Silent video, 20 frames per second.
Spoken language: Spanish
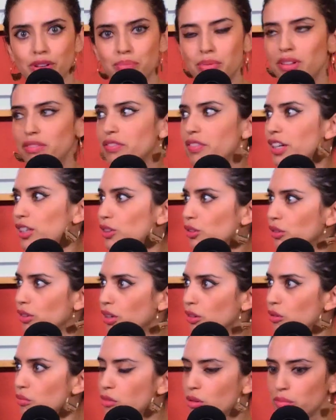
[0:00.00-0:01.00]
fue perfecto en
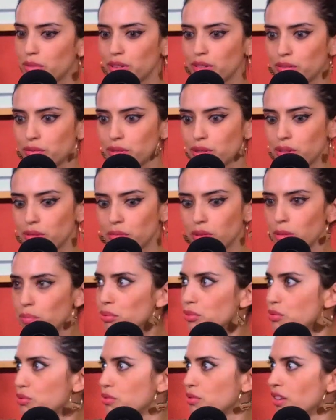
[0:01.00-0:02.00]
algún momento, fue como,
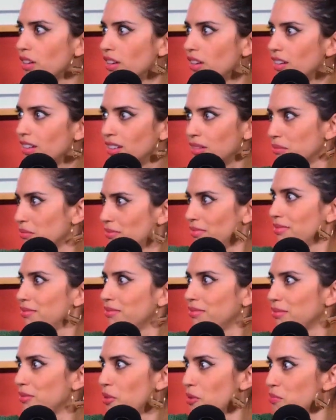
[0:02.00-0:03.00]
pues
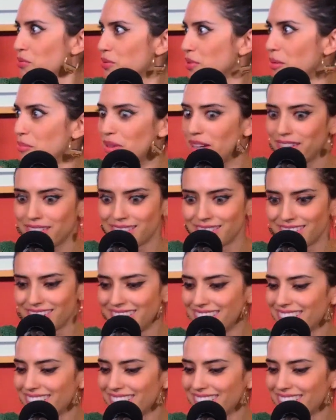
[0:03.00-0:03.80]
pues también. Y